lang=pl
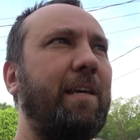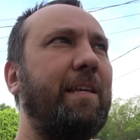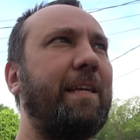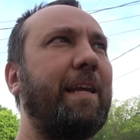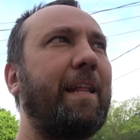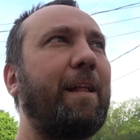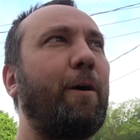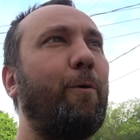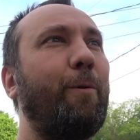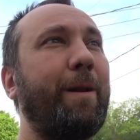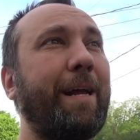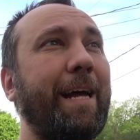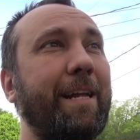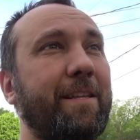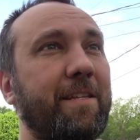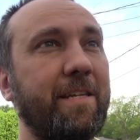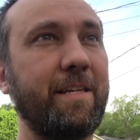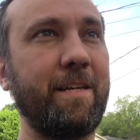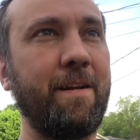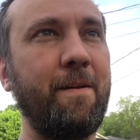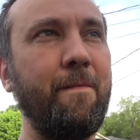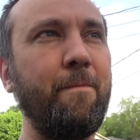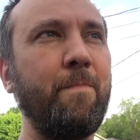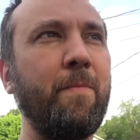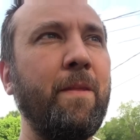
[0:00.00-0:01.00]
nie dał rady.
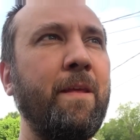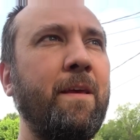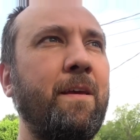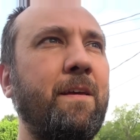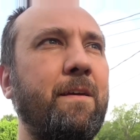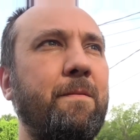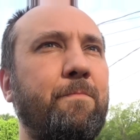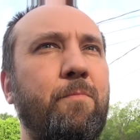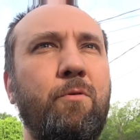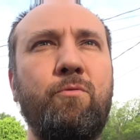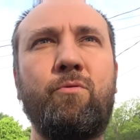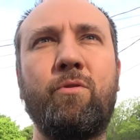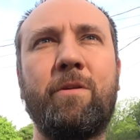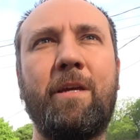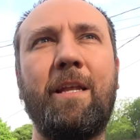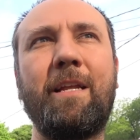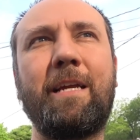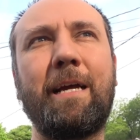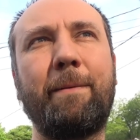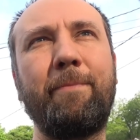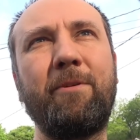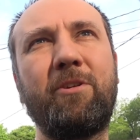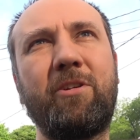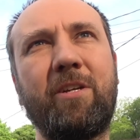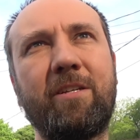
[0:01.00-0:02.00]
Był tu
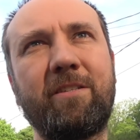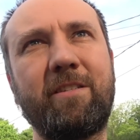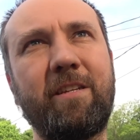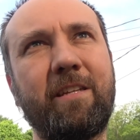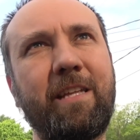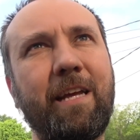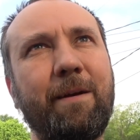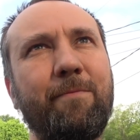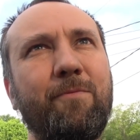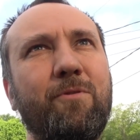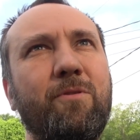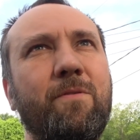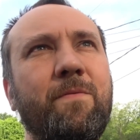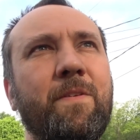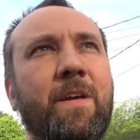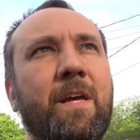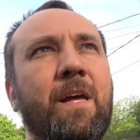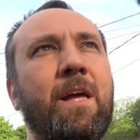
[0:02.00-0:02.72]
kilka miesięcy temu.